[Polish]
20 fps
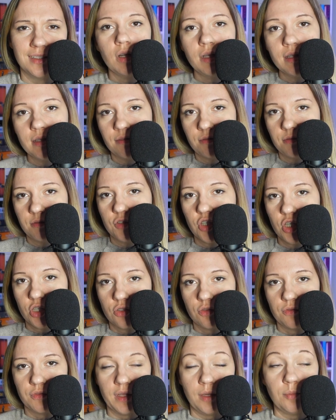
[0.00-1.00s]
Kolejna
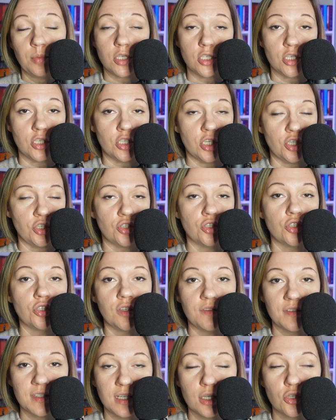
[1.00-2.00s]
rzecz w tej pierwszej części,
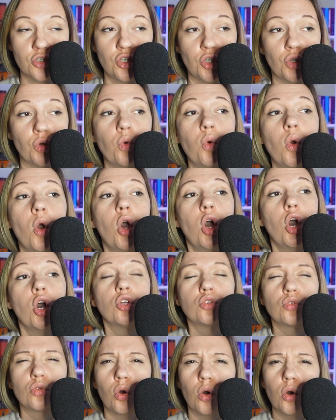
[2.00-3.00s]
czyli w Strażniku,
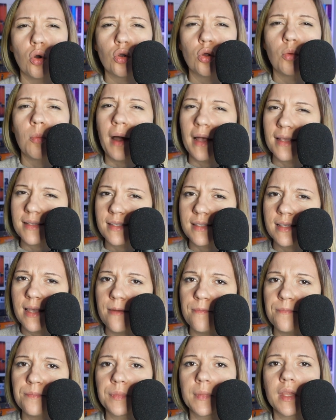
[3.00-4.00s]
to
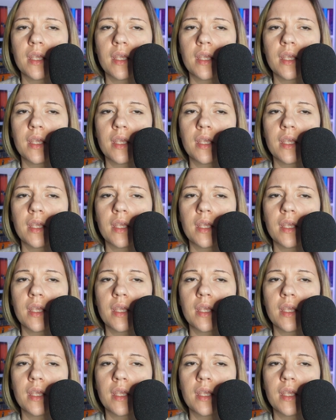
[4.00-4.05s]
romanse.